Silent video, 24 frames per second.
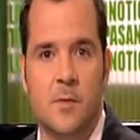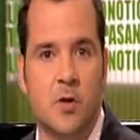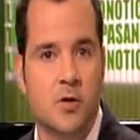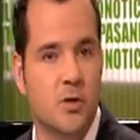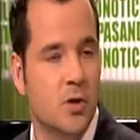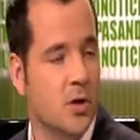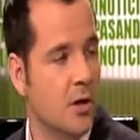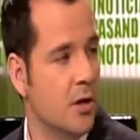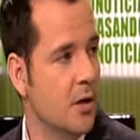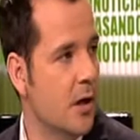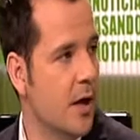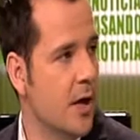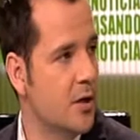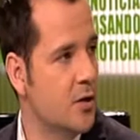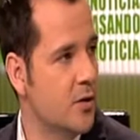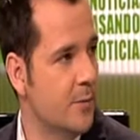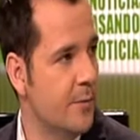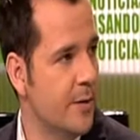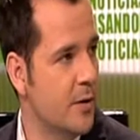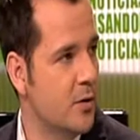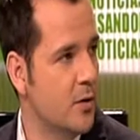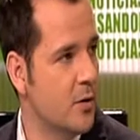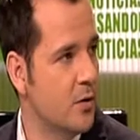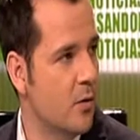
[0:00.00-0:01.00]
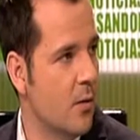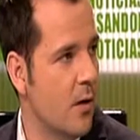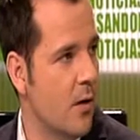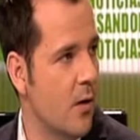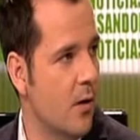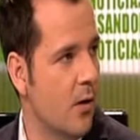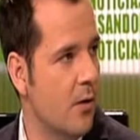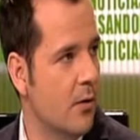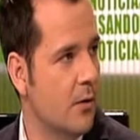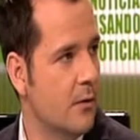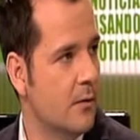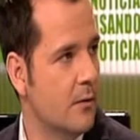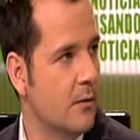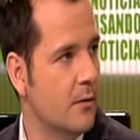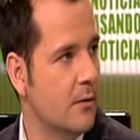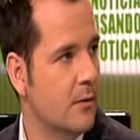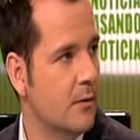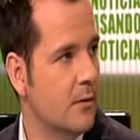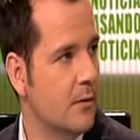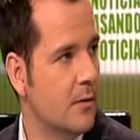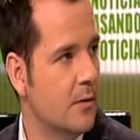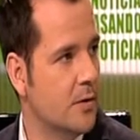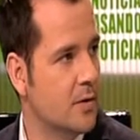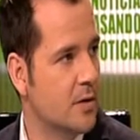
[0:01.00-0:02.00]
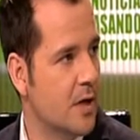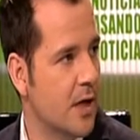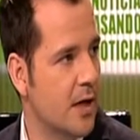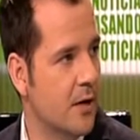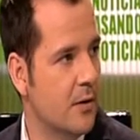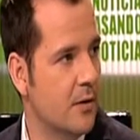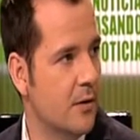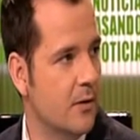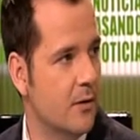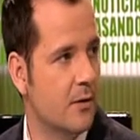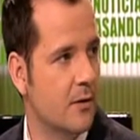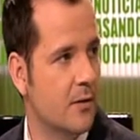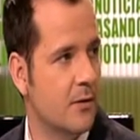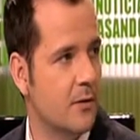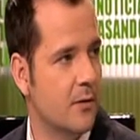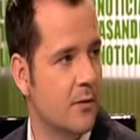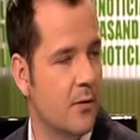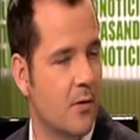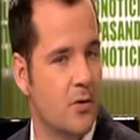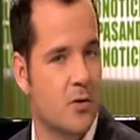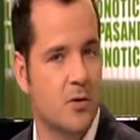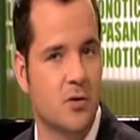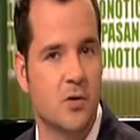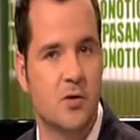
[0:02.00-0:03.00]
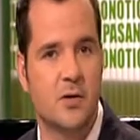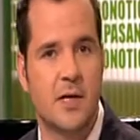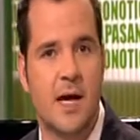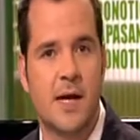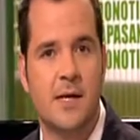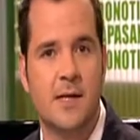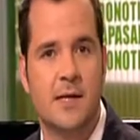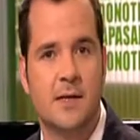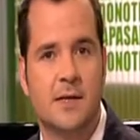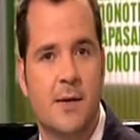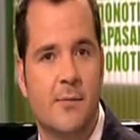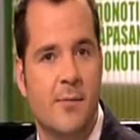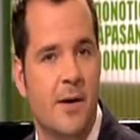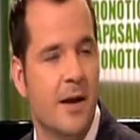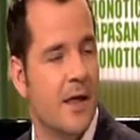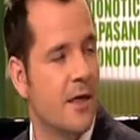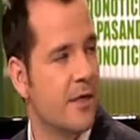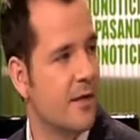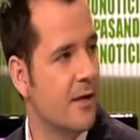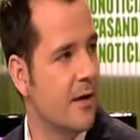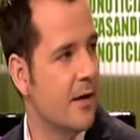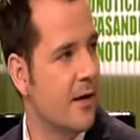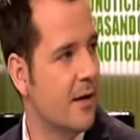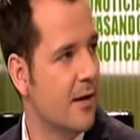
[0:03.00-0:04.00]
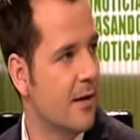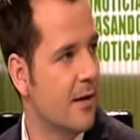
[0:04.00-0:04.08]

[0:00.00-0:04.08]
¿Ah, sí? ¿Hay chupitos luego? ¿En serio? ¿Con los osainas que parece?